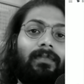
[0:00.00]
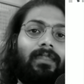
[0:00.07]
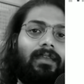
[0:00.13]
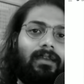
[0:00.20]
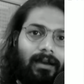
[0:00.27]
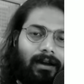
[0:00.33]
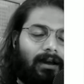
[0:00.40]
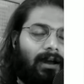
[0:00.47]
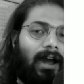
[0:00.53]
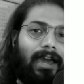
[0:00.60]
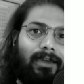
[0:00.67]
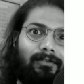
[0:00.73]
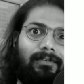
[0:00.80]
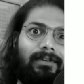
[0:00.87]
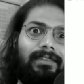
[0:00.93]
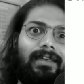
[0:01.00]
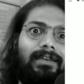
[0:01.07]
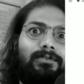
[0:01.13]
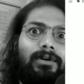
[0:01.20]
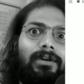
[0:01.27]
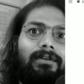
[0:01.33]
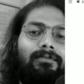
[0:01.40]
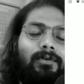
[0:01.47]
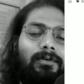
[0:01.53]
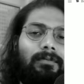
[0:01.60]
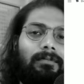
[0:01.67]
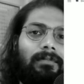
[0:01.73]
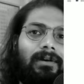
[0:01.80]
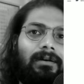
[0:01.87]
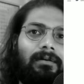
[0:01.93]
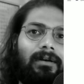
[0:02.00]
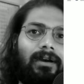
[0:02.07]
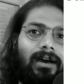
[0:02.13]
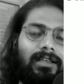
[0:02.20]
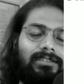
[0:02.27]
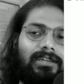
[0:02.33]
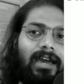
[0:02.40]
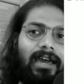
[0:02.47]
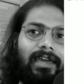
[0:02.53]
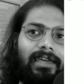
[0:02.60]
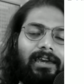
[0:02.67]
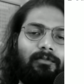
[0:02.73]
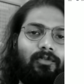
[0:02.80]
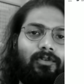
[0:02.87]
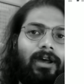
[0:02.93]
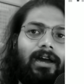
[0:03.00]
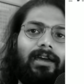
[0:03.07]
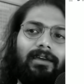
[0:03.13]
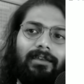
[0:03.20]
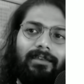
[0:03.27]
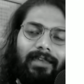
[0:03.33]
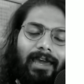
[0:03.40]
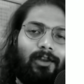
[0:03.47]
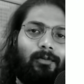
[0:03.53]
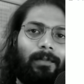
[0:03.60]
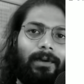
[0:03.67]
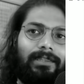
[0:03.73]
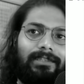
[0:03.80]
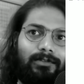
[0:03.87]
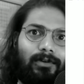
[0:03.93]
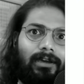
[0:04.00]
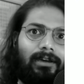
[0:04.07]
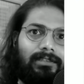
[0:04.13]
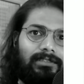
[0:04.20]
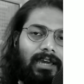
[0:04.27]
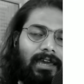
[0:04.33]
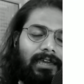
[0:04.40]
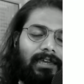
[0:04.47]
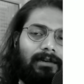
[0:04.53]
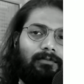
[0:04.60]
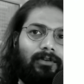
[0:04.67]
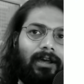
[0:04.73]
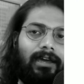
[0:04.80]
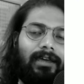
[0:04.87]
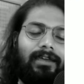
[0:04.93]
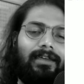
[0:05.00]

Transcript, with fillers: हाँ आयुर्वेदा जो है वो अच्छा है या बुरा है या एलोपैथी जो है अच्छा है या बुरा है